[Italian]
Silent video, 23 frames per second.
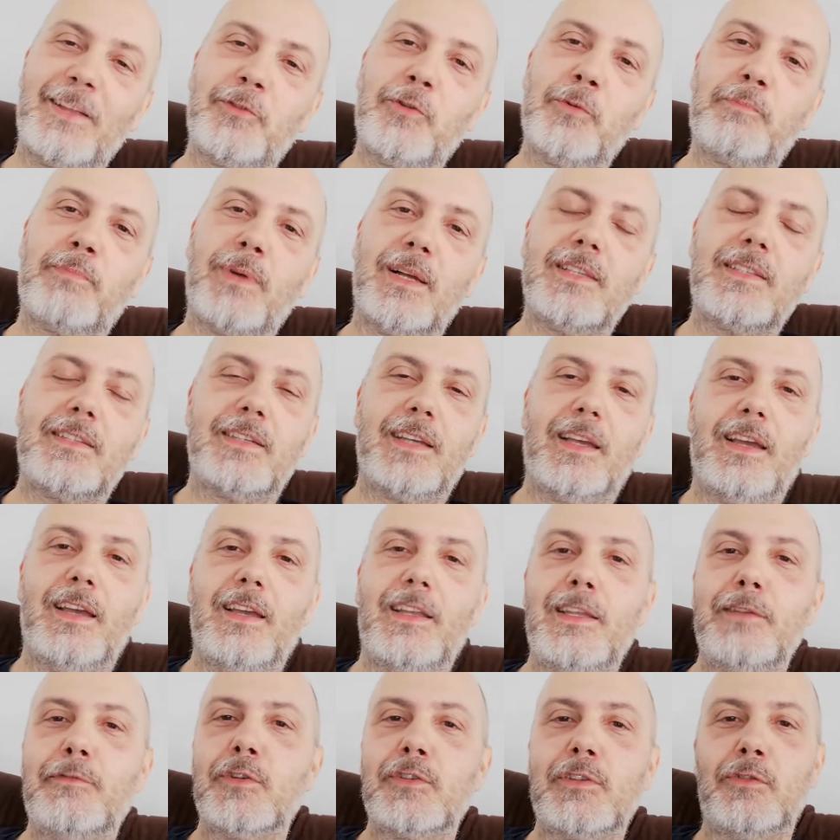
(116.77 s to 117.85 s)
e tu pensi che
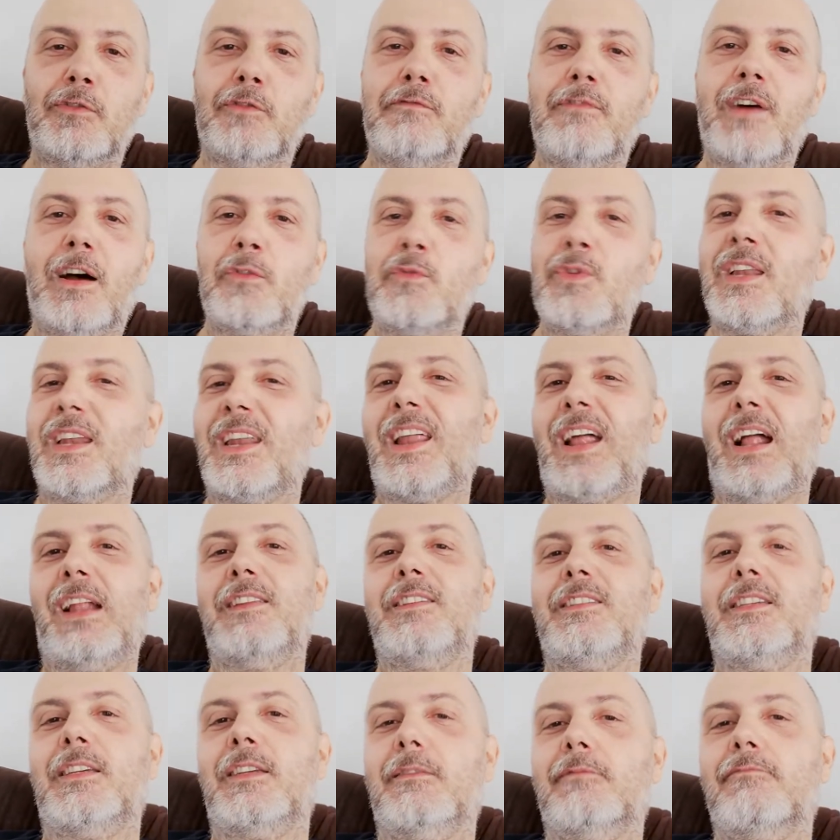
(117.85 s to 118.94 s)
i tifosi non vanno in
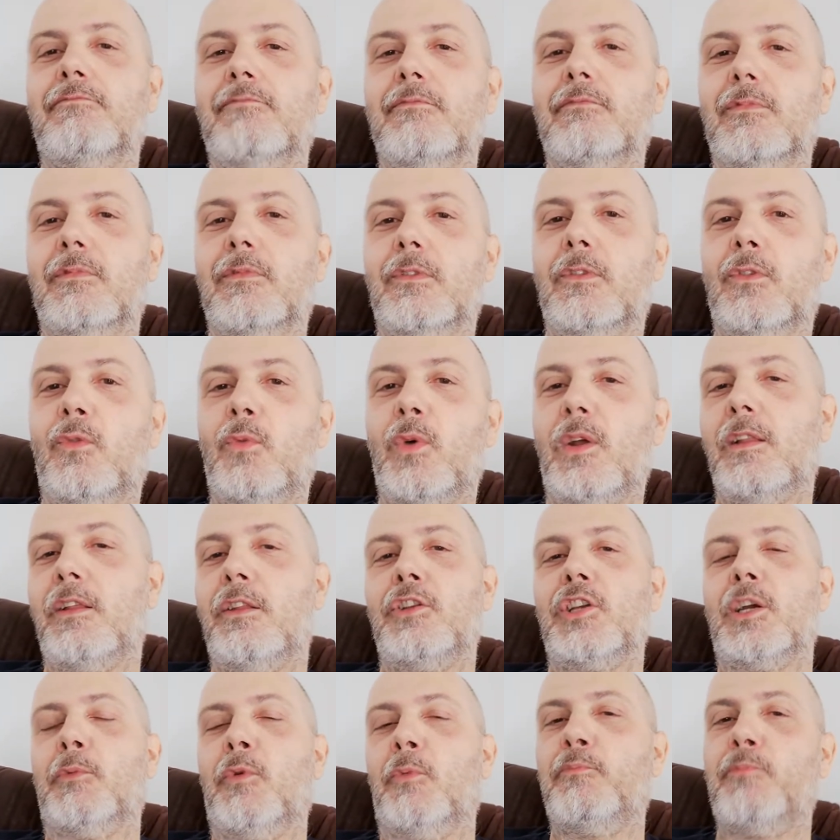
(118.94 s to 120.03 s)
analisi, quelli
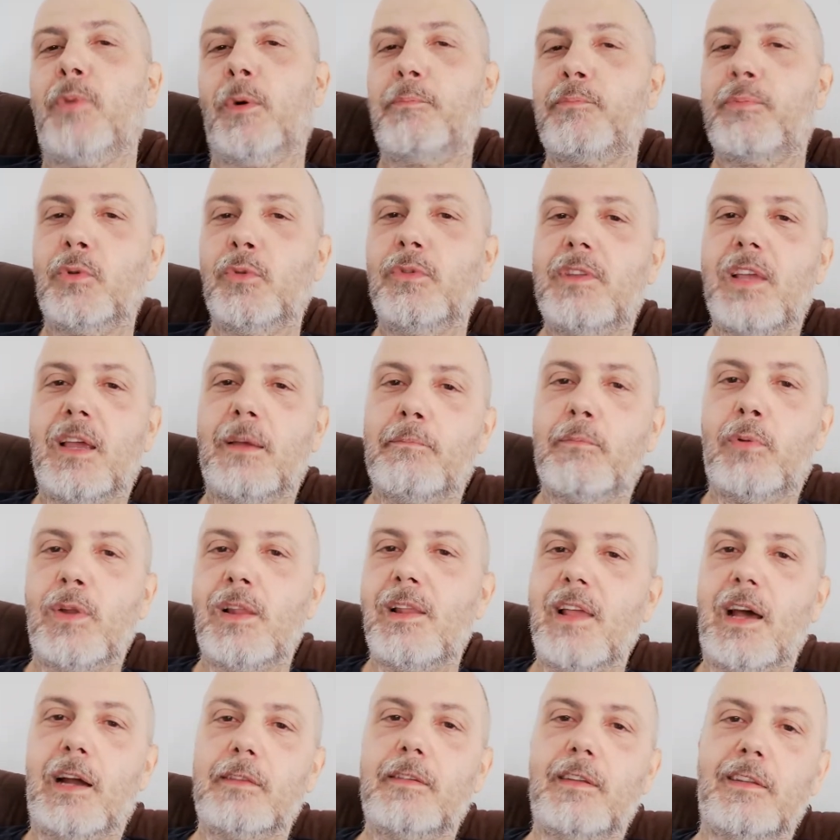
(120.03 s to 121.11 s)
diciamo un po' più
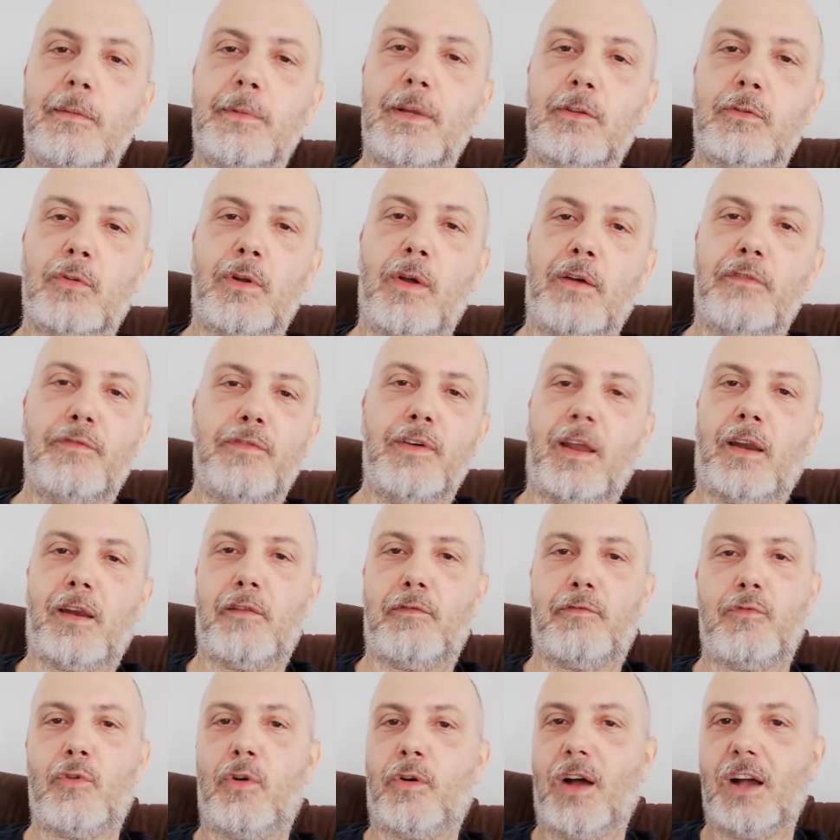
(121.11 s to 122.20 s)
deboli, gli altri ti mettono a ferro
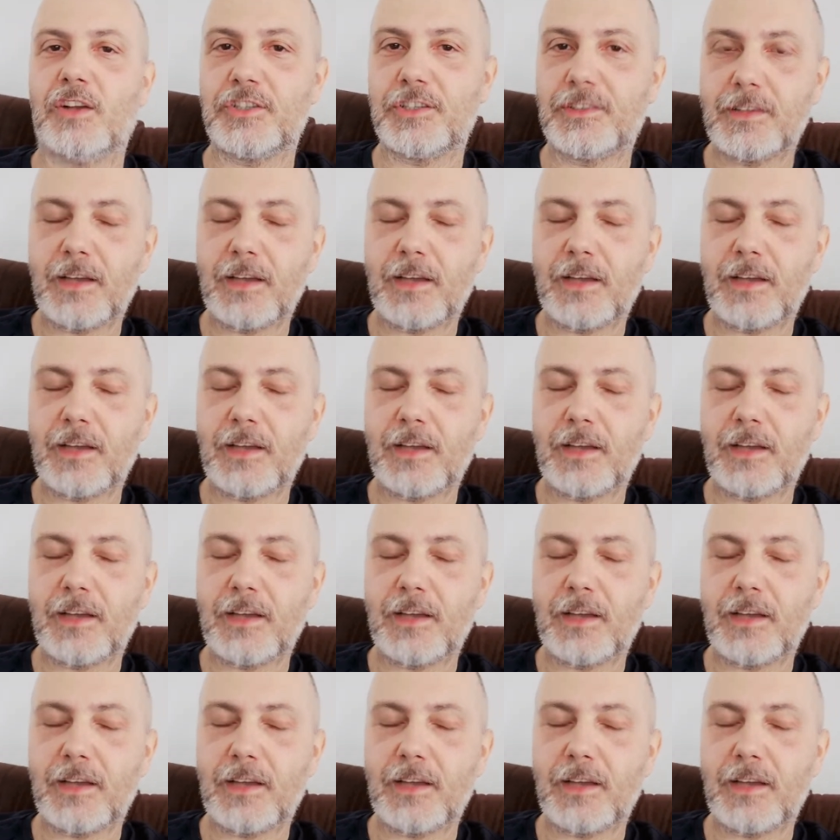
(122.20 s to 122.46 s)
e fuoco la